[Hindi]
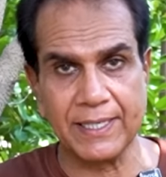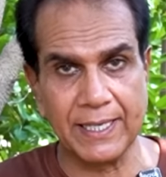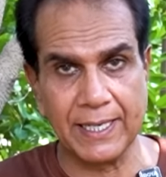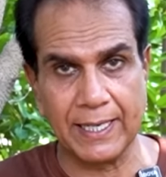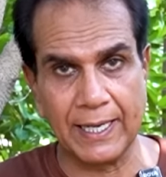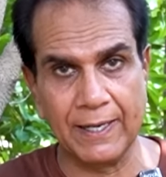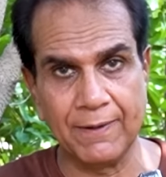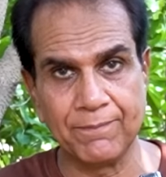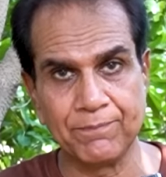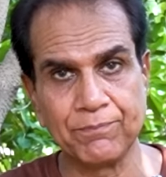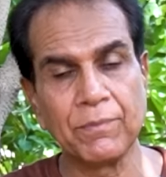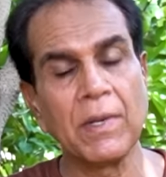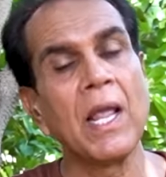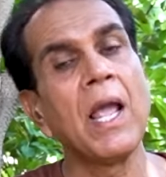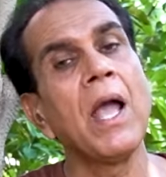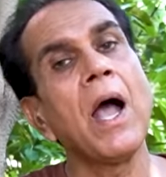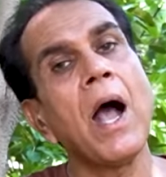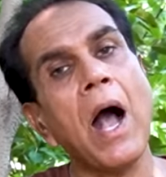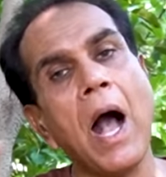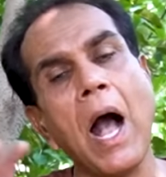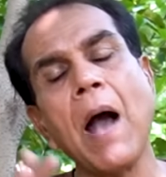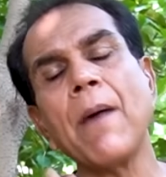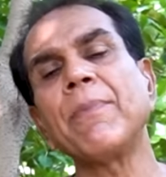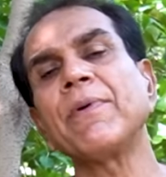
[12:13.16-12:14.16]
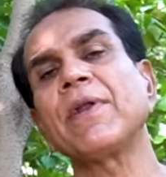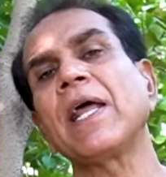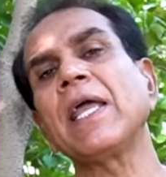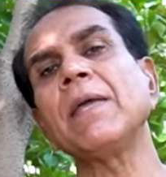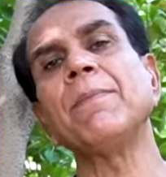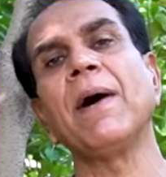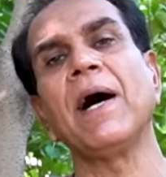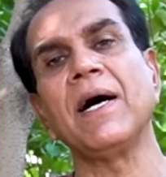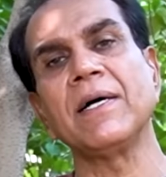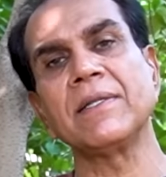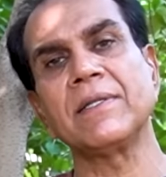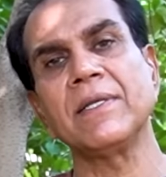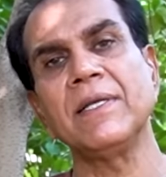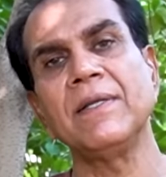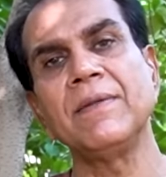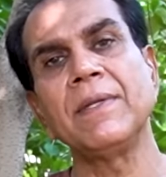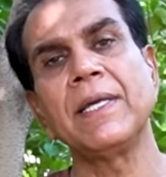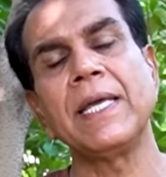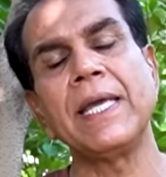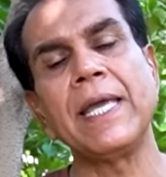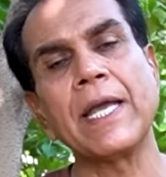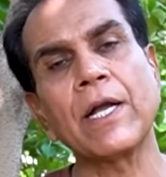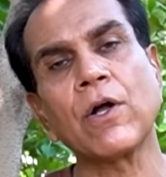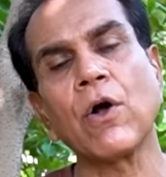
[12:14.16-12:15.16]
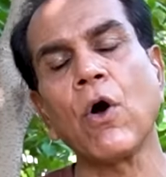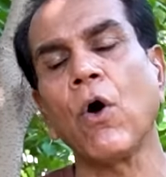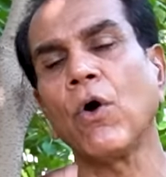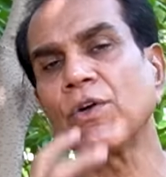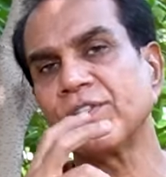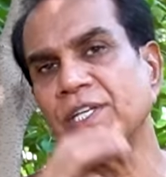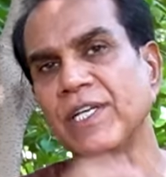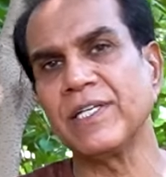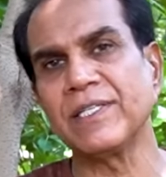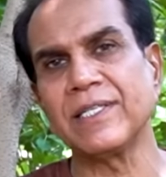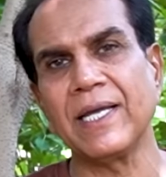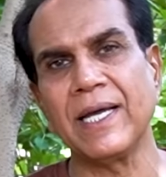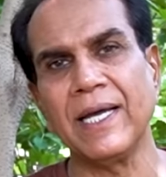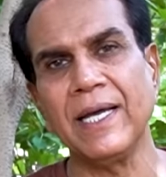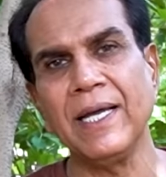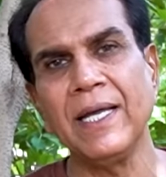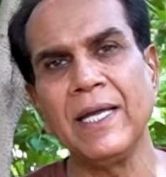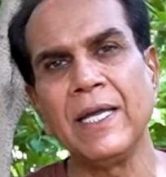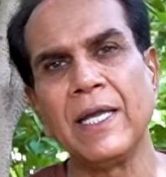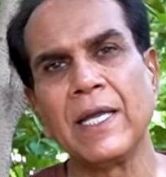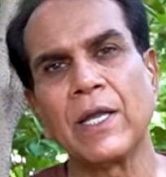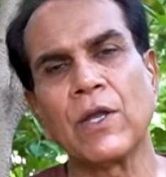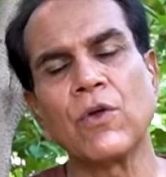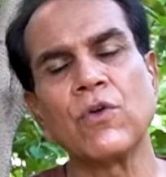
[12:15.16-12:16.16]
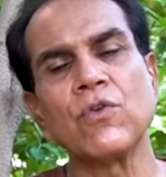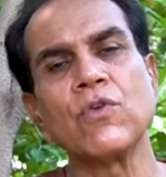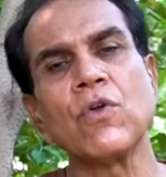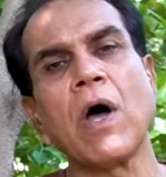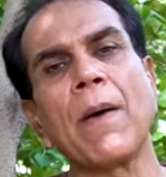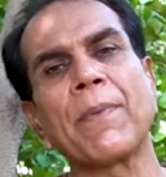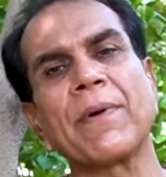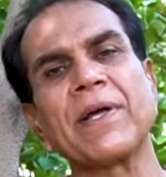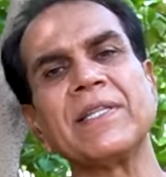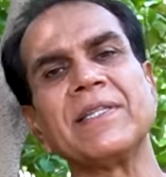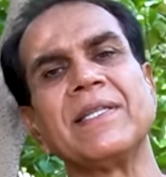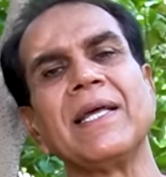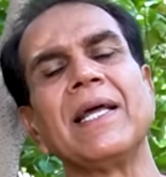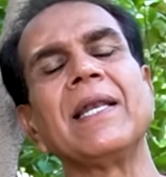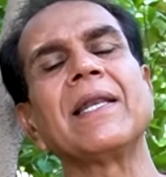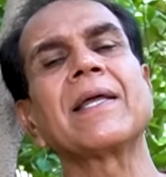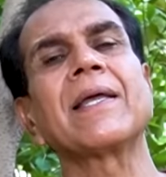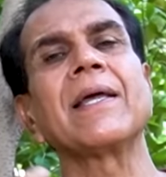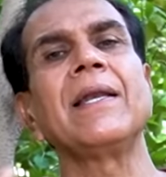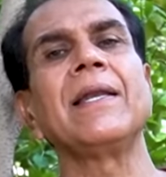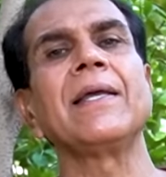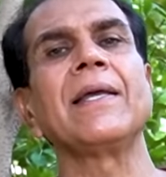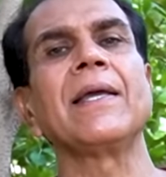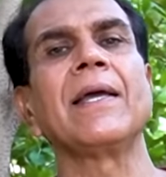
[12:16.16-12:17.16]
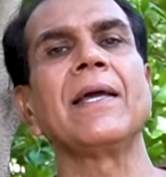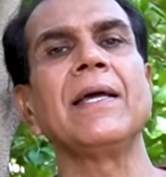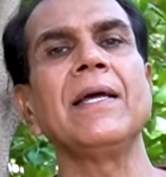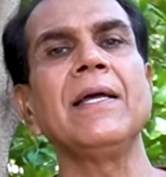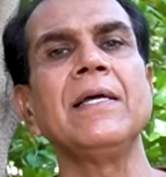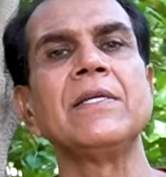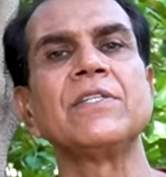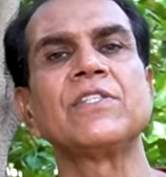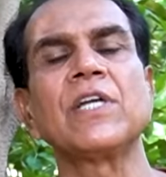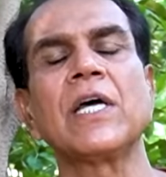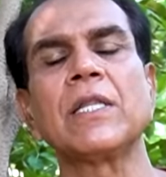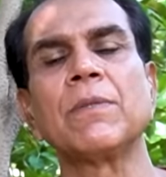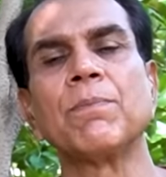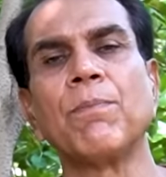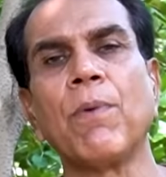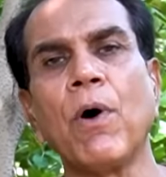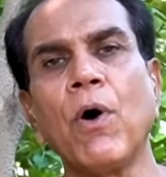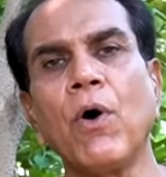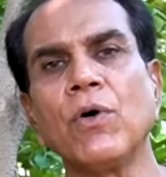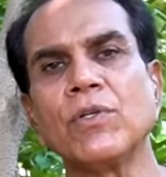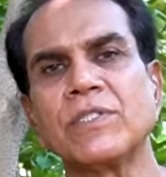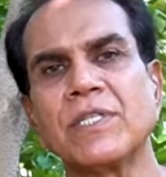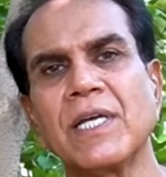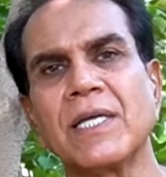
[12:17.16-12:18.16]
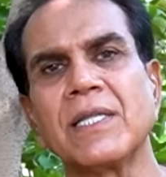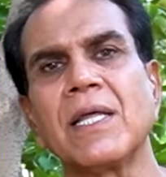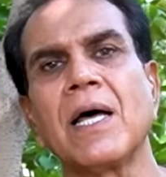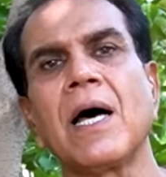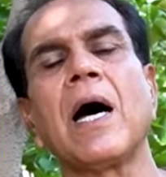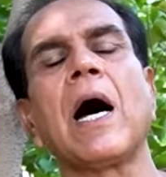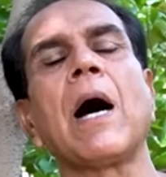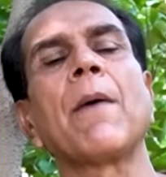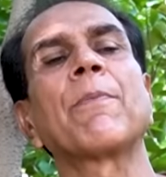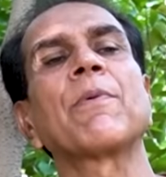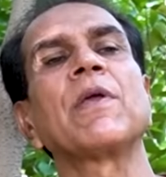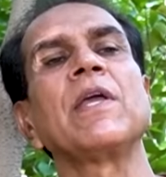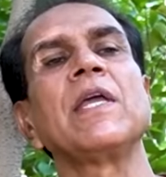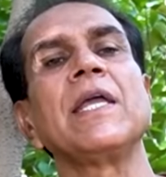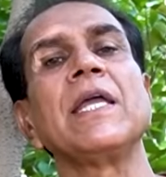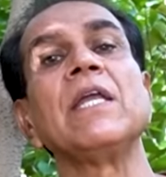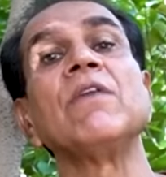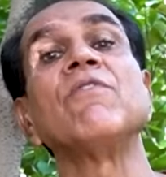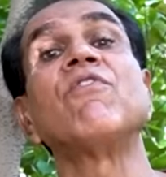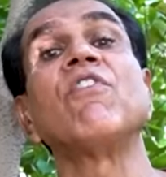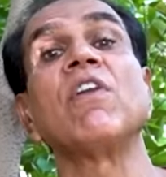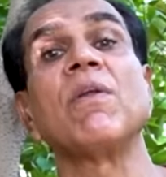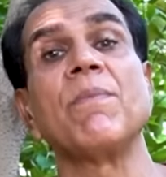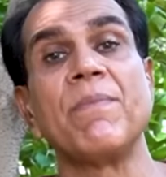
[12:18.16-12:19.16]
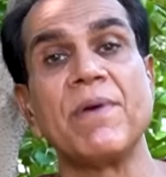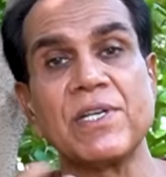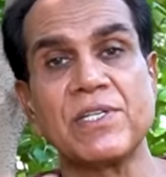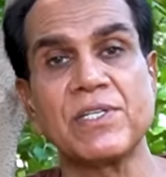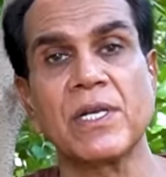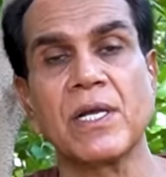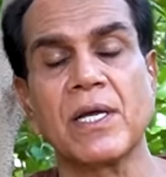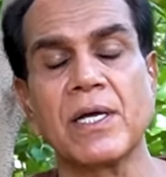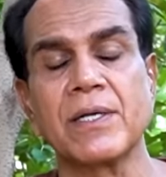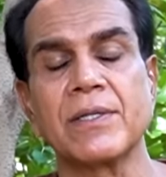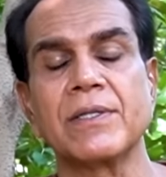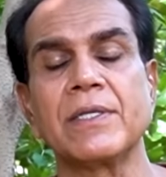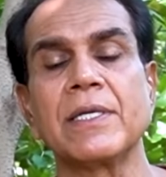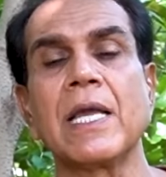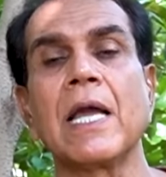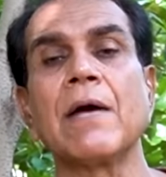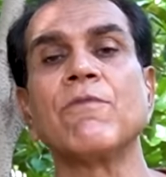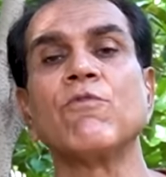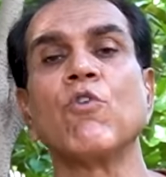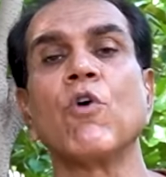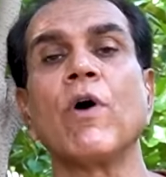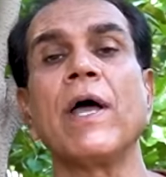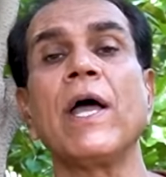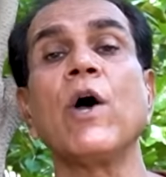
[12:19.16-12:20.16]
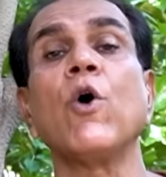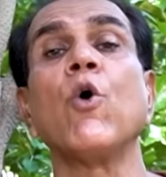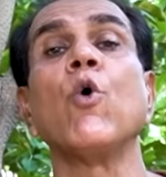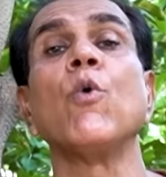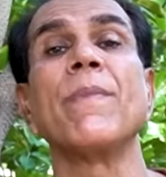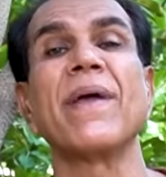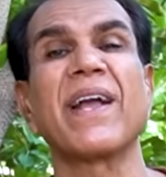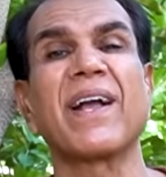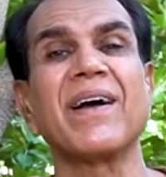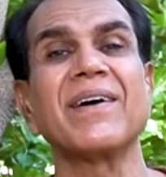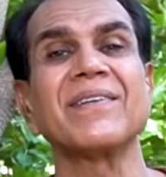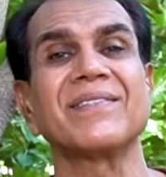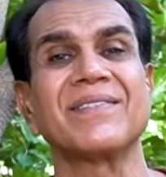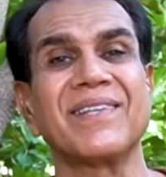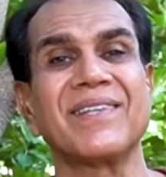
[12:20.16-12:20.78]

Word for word: ठीक है अब रही बात एक और चीज़ है कि जो आपके दिल के लिए शायद बहुत ज़्यादा आपकी इन्फ्लेमेशन करती है वो है ओमेगा